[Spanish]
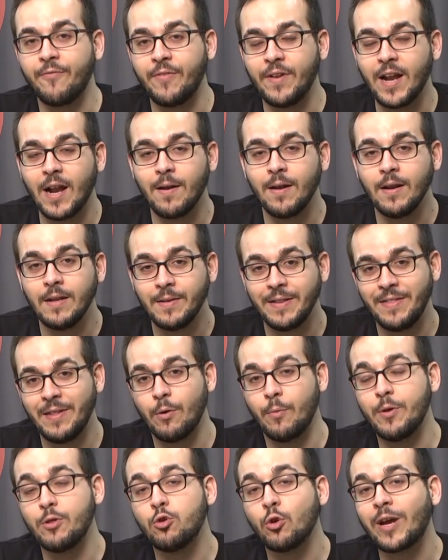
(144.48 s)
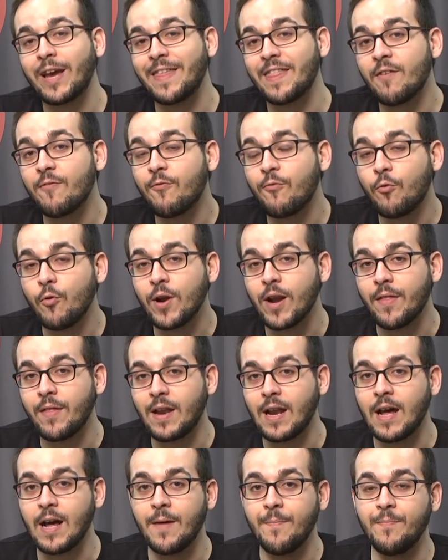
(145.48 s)
final de momento quedan fuera de
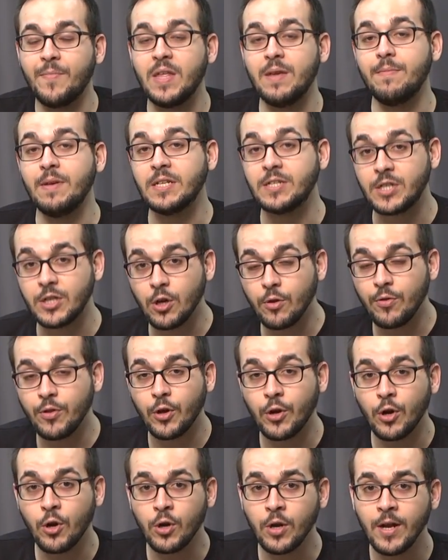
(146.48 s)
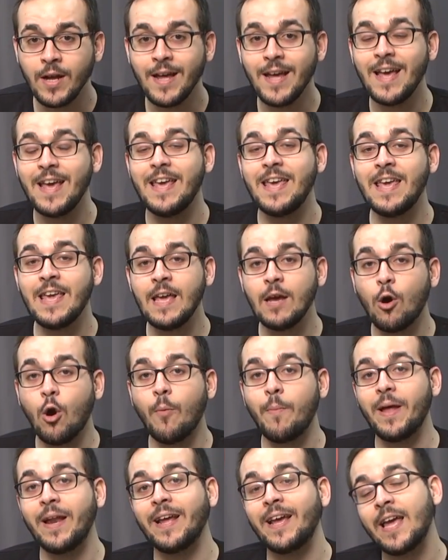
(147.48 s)
la división de honor y
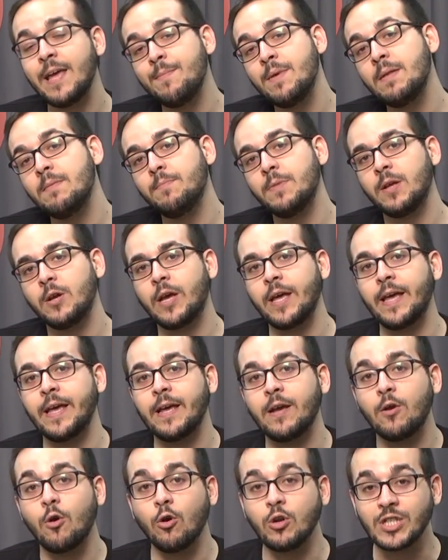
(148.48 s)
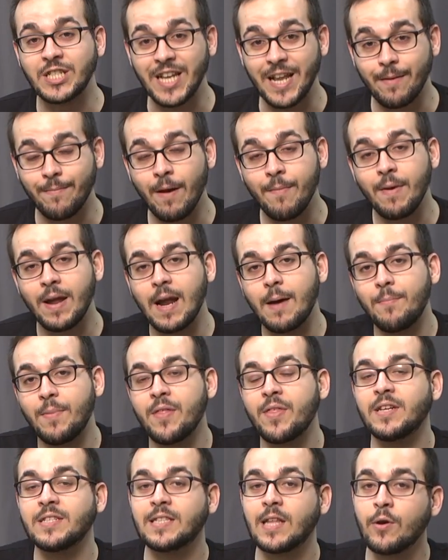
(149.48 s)
Overgaming, que conservaba la
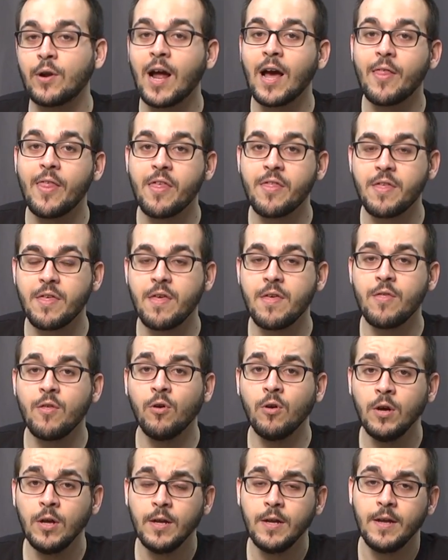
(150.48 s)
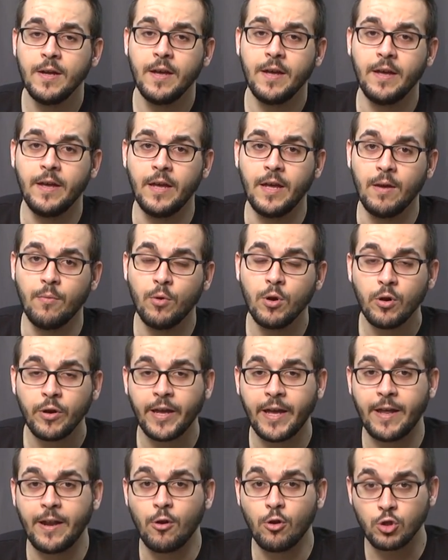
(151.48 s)
plaza hasta ahora, ha decidido eh, bueno,
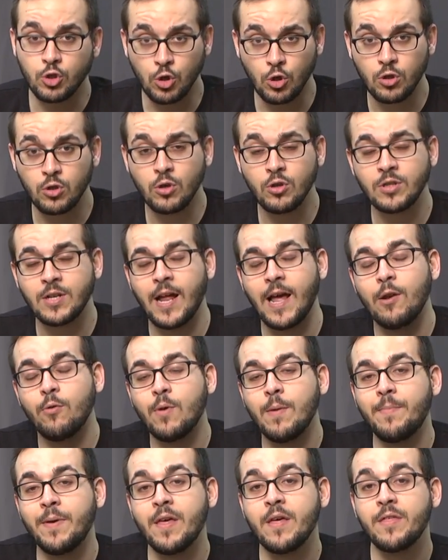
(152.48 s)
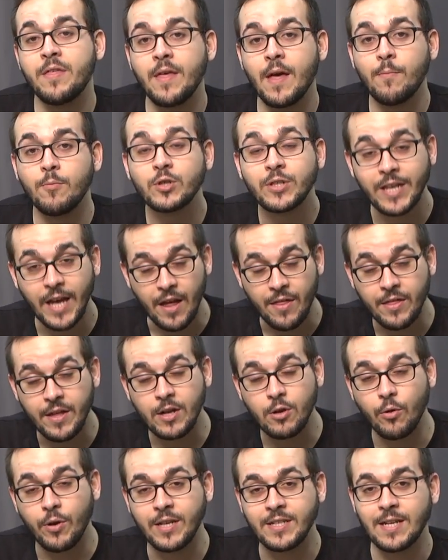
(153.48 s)
que nosotros, la LVP, decidamos qué
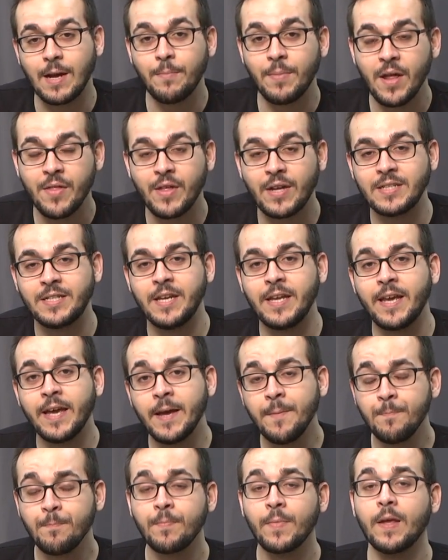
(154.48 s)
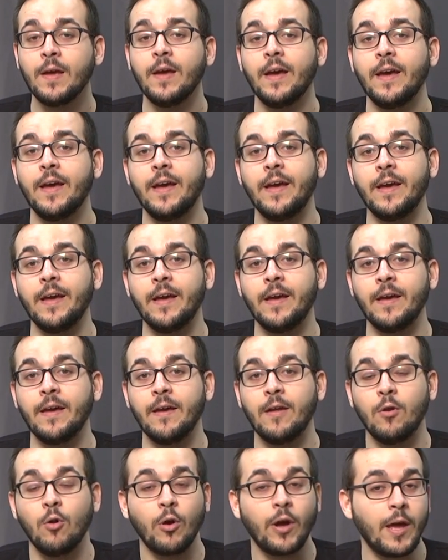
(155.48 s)
hacer con esa plaza. Así que
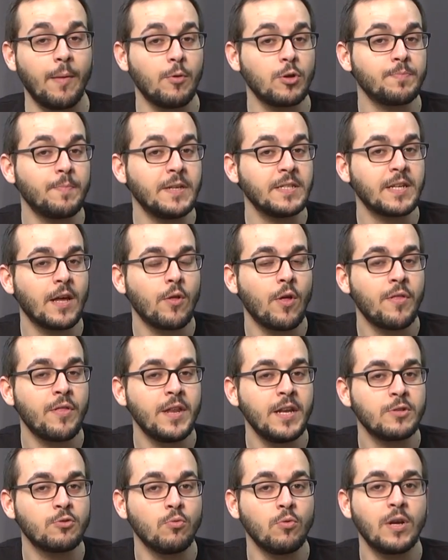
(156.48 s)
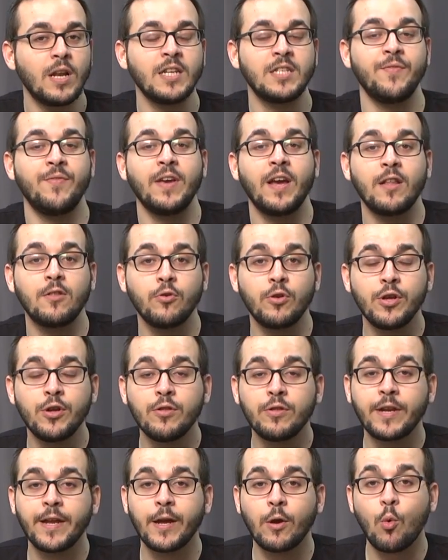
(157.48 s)
eh, lo que hemos pensado hacer es un clasificatorio
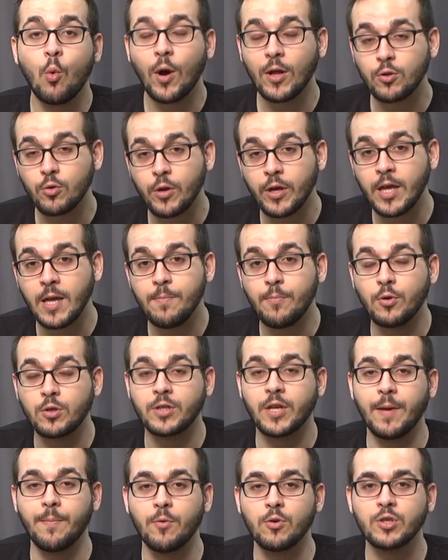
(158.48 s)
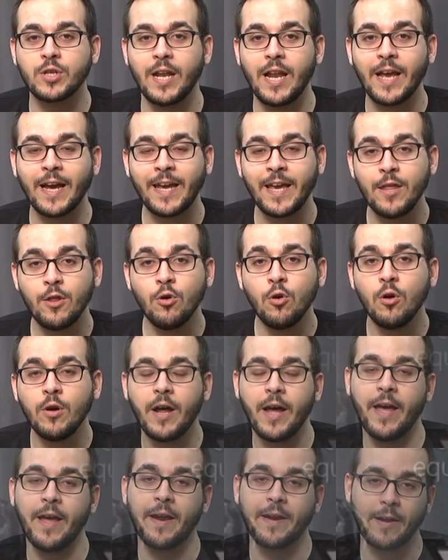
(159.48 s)
entre cuatro equipos que hemos elegido,
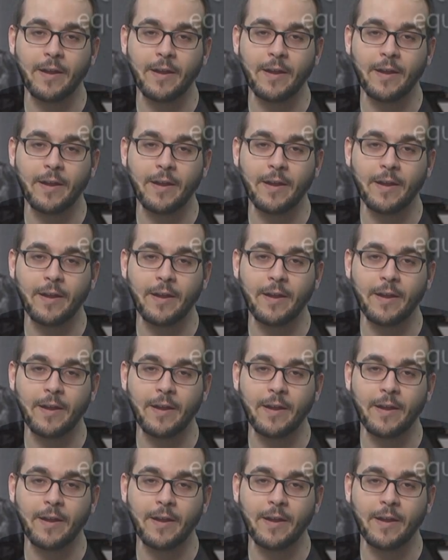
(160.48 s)
eh,